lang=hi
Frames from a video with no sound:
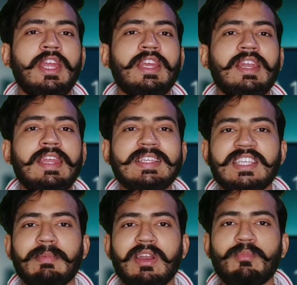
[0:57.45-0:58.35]
इनके
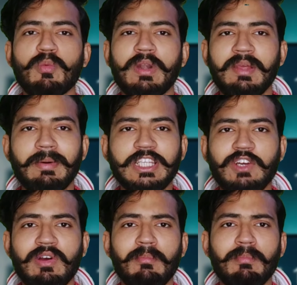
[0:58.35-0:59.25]
लिंक्स के बारे में प्रॉपर्ली
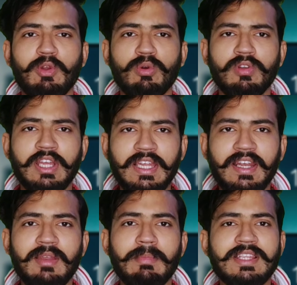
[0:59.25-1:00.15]
बताया हुआ है बिल्कुल
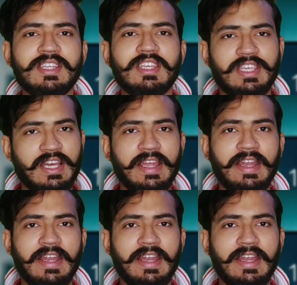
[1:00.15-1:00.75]
क्लियरली मैंशन किया